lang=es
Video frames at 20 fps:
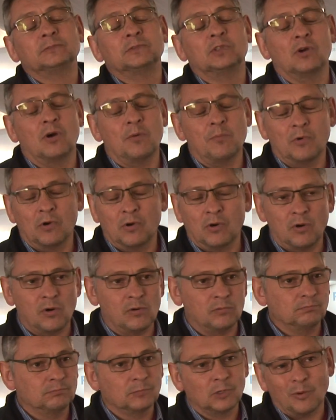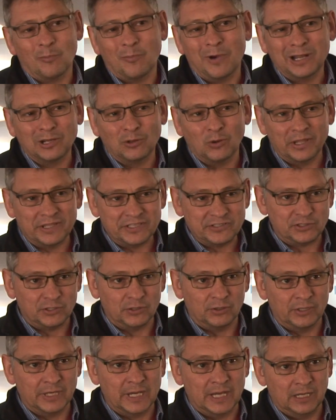como, algo
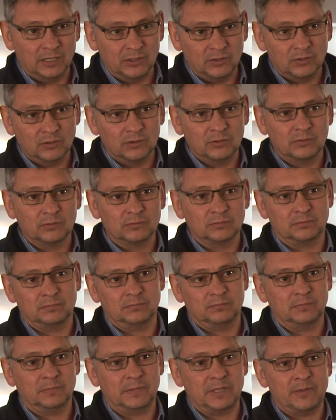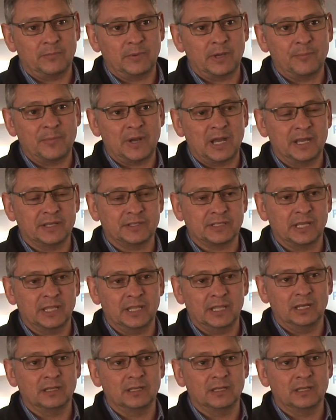adicional, ¿no? que va más allá de,